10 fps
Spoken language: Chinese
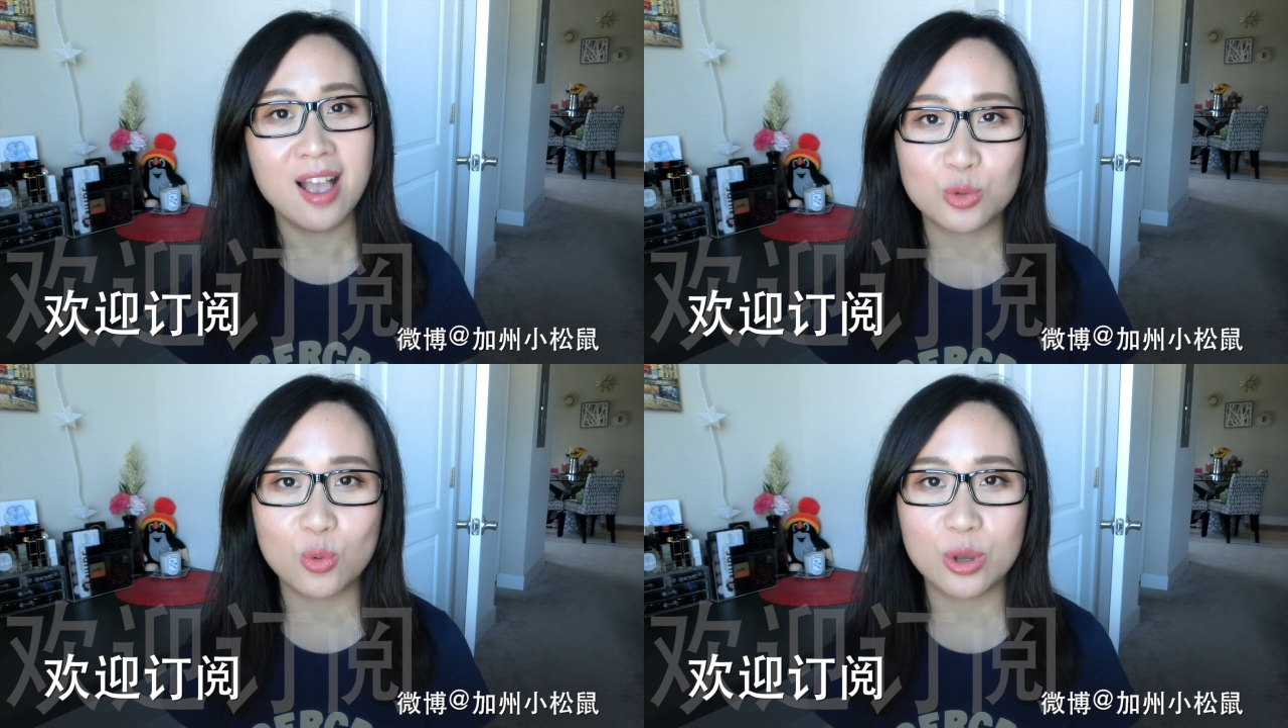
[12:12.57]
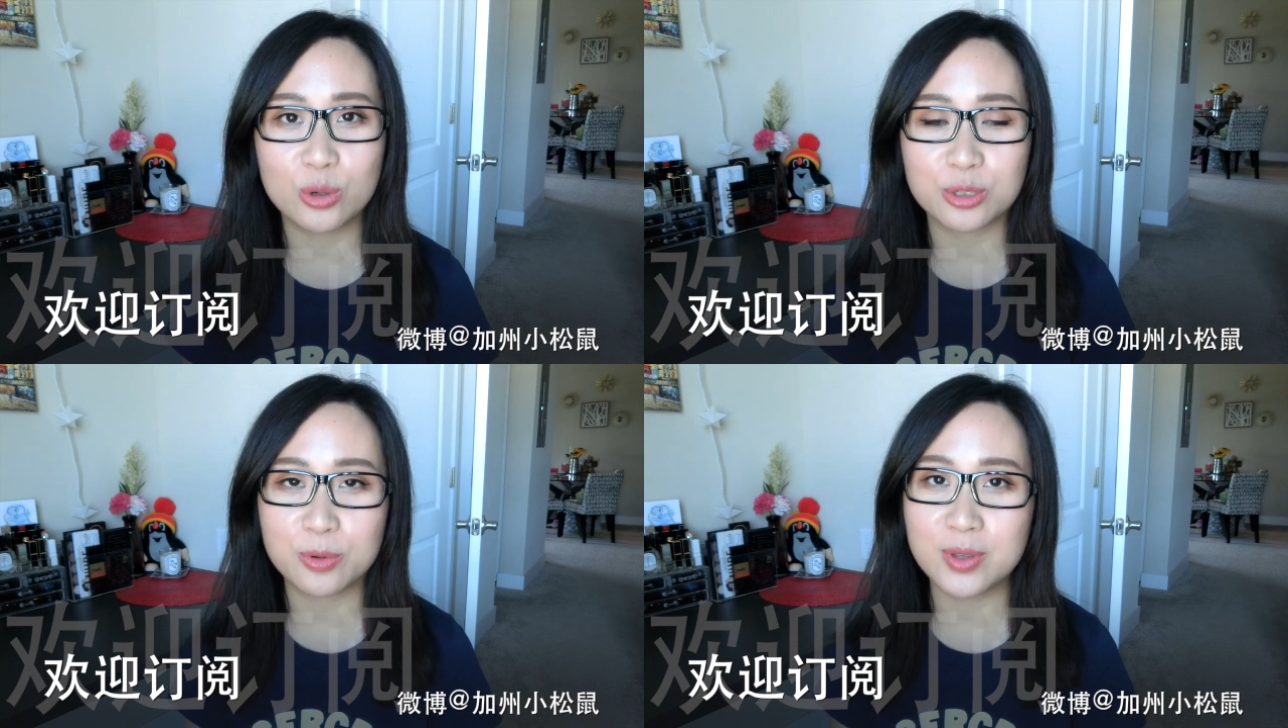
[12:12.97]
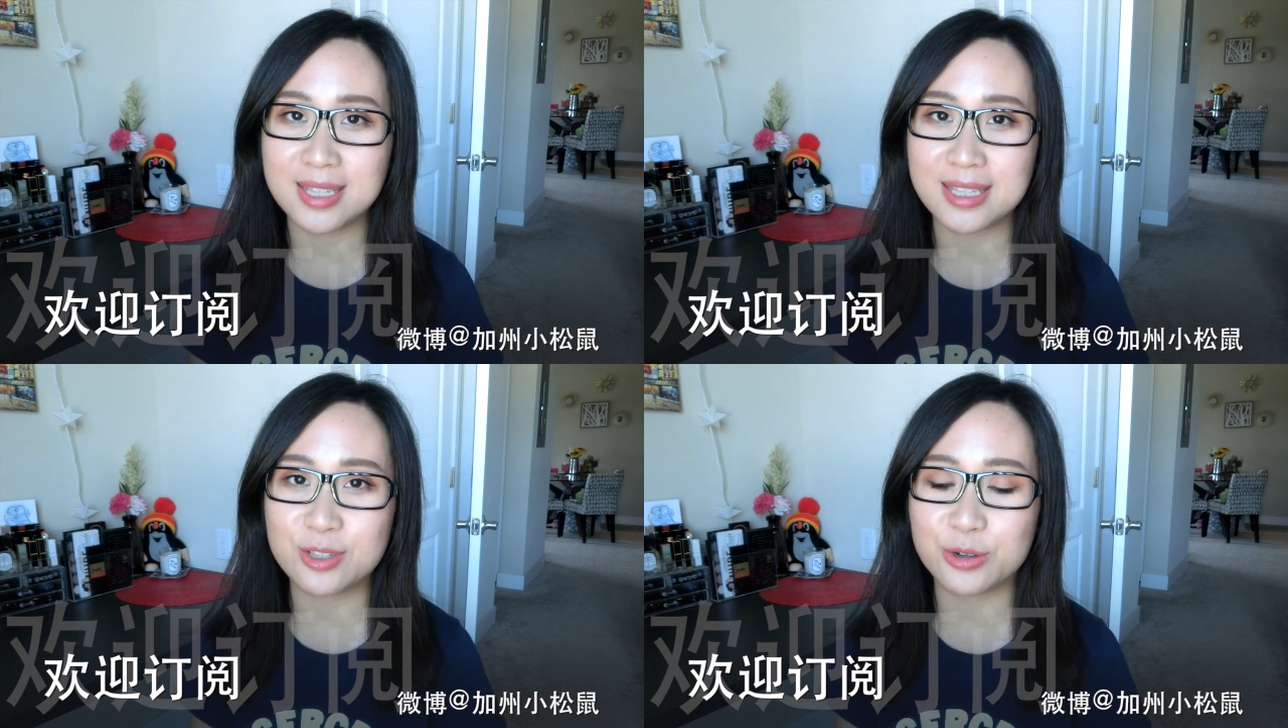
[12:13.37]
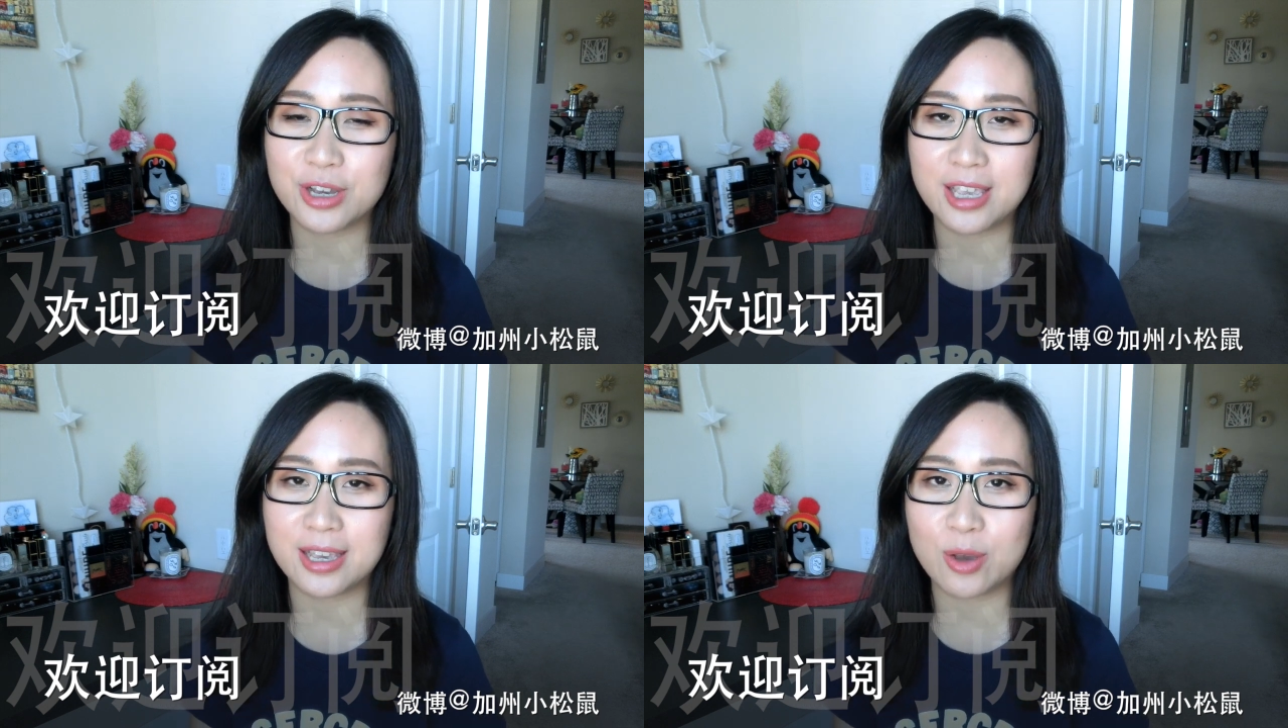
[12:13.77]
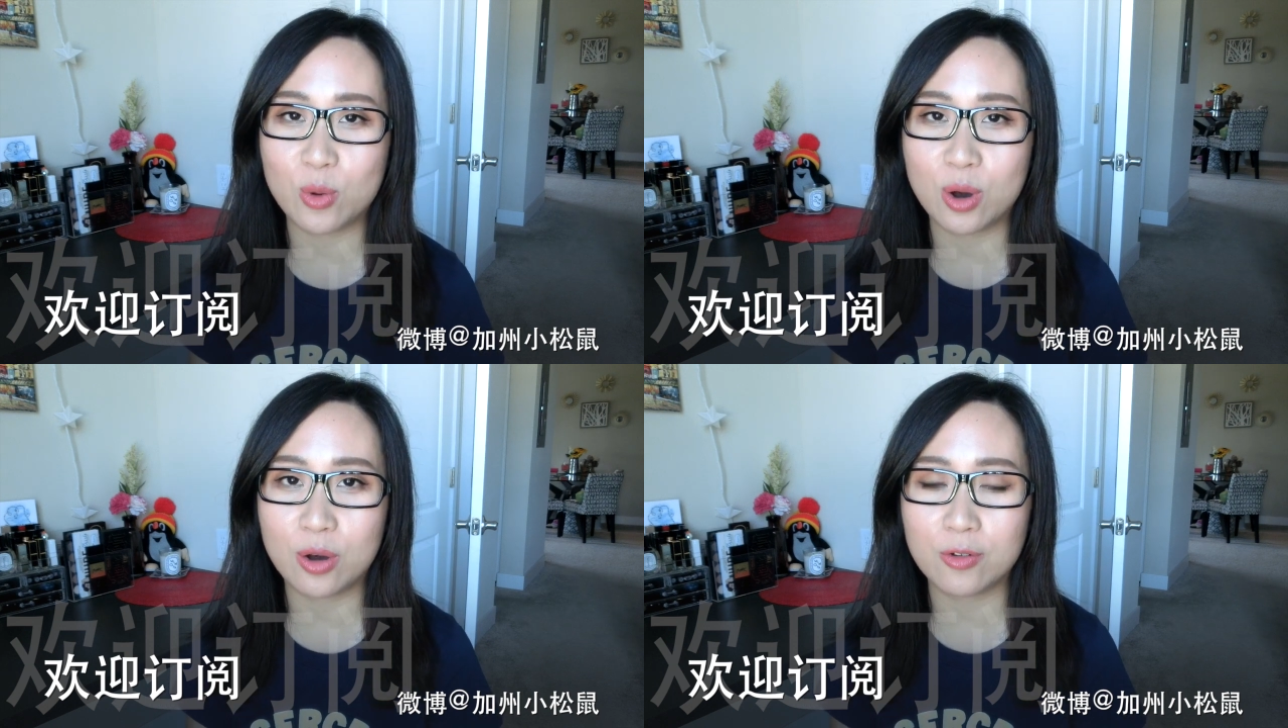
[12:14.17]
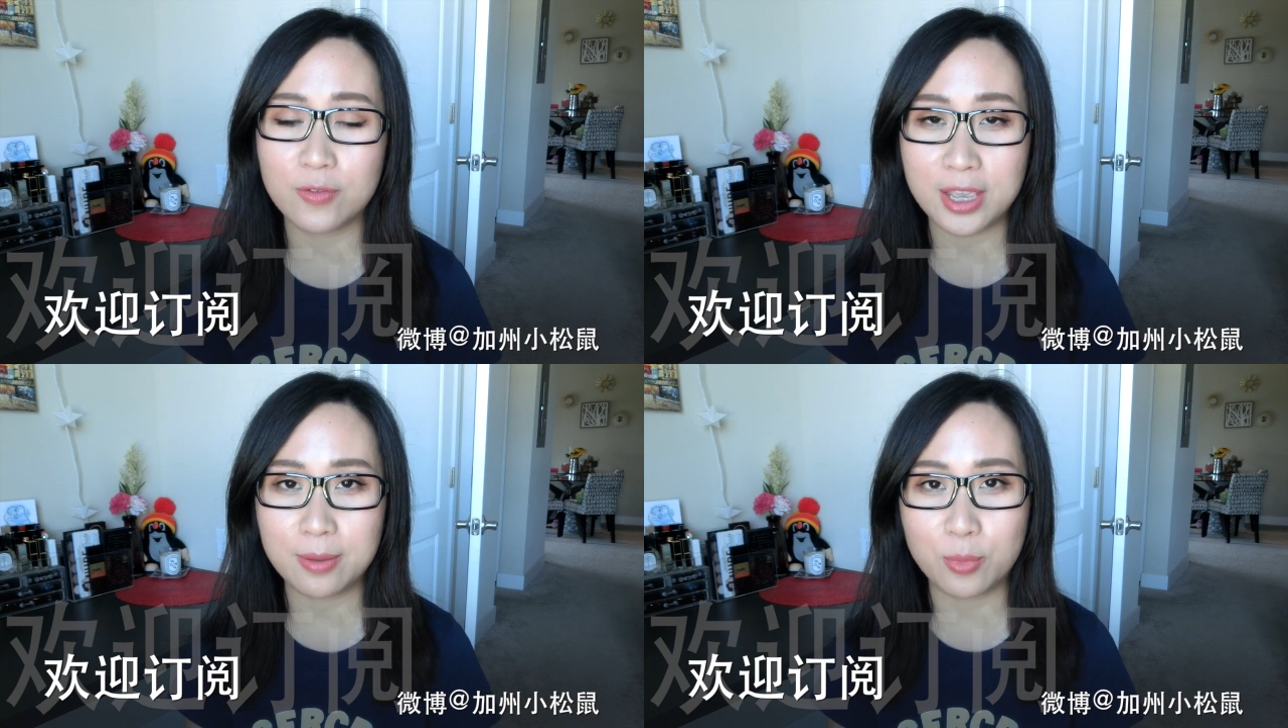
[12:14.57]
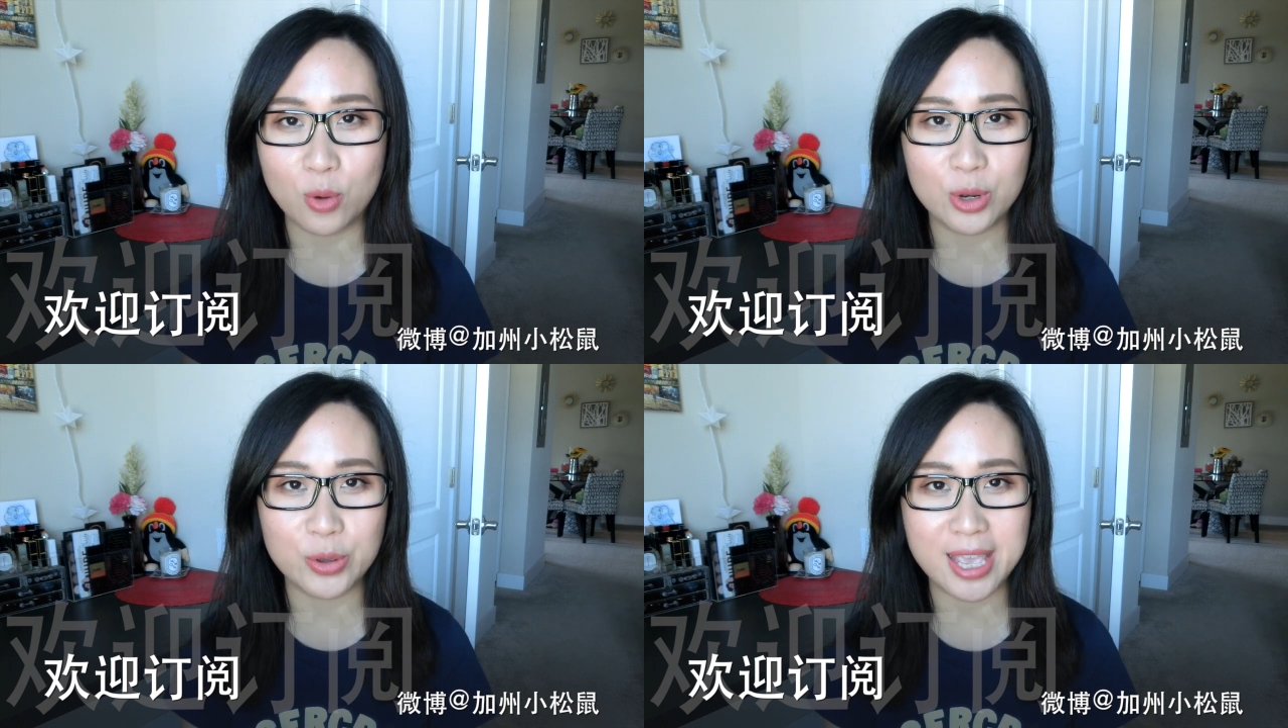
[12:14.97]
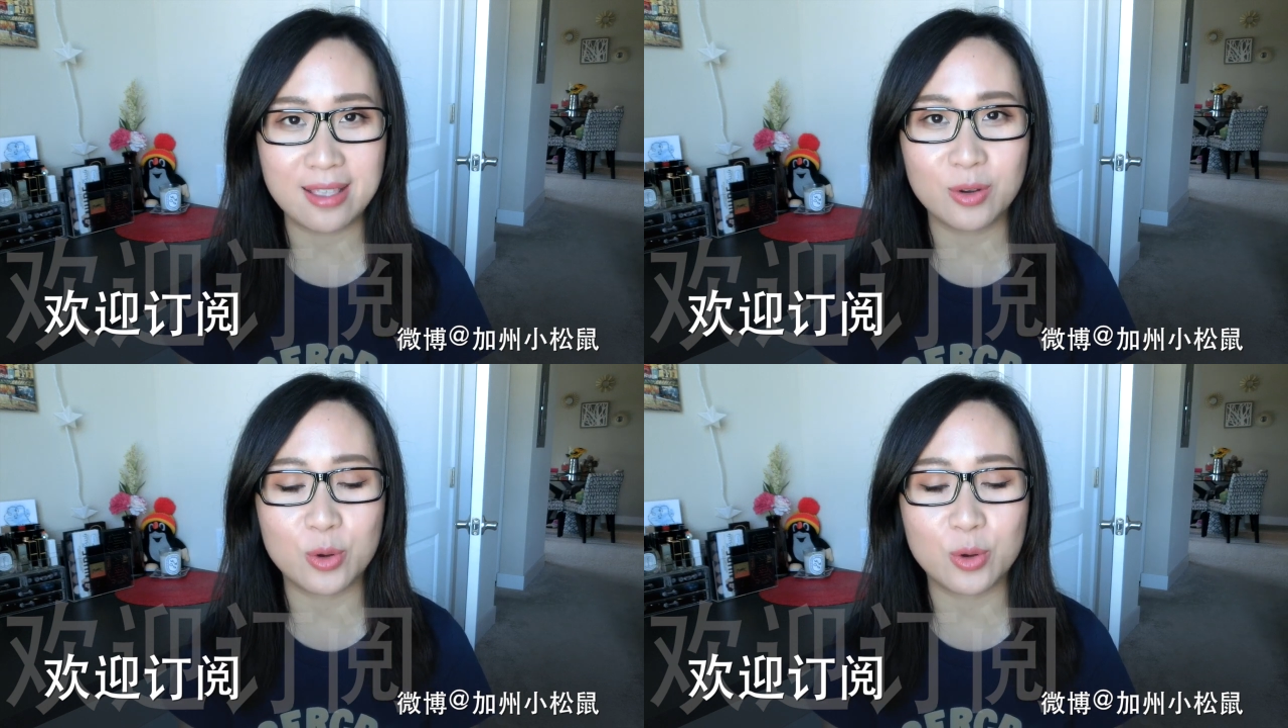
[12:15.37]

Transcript: 如果有什么问题就可以给我微博留言，